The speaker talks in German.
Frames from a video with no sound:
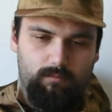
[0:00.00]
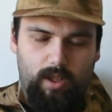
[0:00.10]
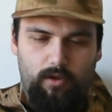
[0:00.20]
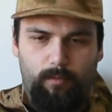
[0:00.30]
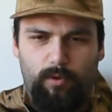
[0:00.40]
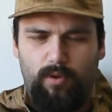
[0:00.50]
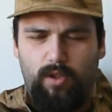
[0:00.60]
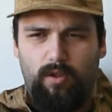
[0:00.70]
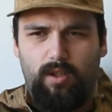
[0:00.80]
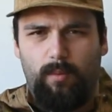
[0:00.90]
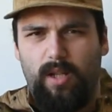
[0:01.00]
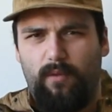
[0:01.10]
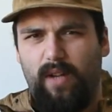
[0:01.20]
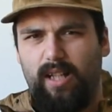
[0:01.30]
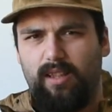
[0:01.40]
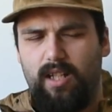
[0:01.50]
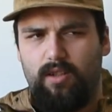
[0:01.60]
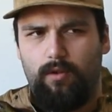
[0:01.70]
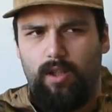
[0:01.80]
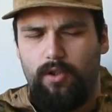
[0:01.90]
Nestoff-Größen, die kosten, glaube ich, irgendwie
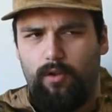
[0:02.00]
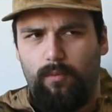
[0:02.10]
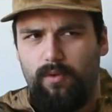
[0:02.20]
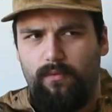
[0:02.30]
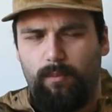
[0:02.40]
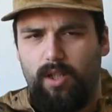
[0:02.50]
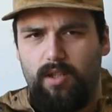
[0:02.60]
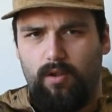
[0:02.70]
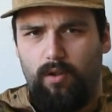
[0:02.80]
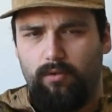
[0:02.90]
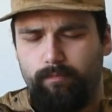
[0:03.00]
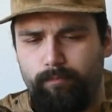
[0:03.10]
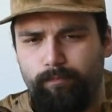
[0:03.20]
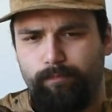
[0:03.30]
38 Dollar, also auch um die 35 Euro.